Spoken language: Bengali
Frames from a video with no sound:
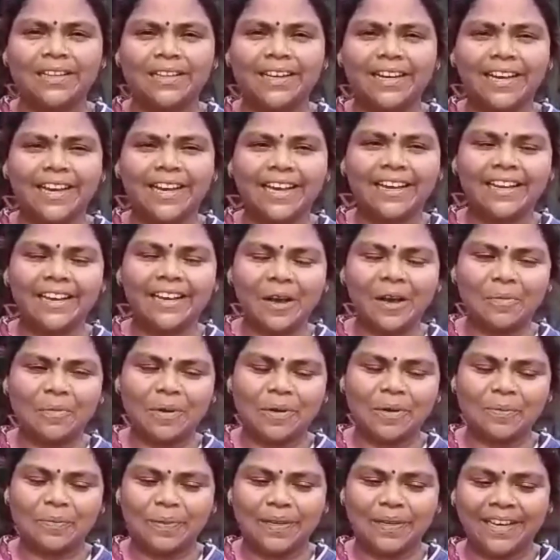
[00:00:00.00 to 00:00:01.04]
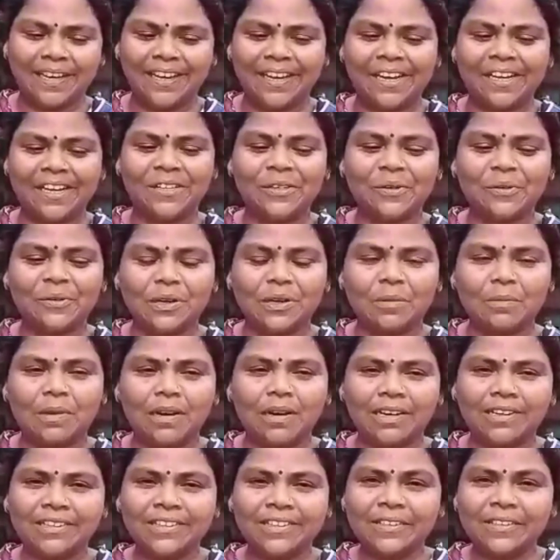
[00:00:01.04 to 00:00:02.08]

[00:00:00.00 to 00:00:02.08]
থেকেই আমার মেয়ে যখন আমার